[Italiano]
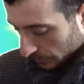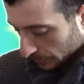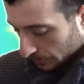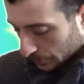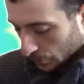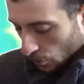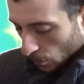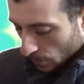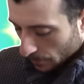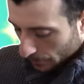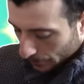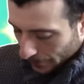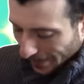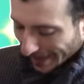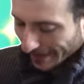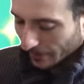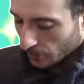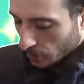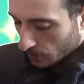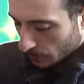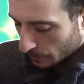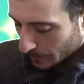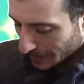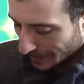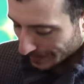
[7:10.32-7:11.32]
Con
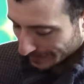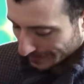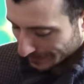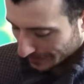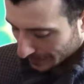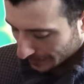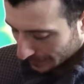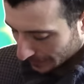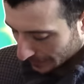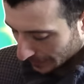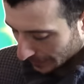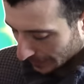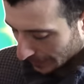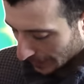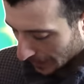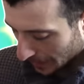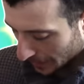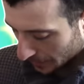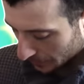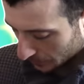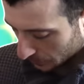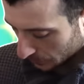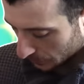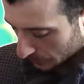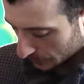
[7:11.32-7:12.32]
Peggle Blast
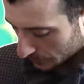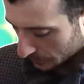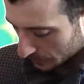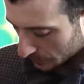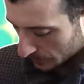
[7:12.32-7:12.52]
integrato.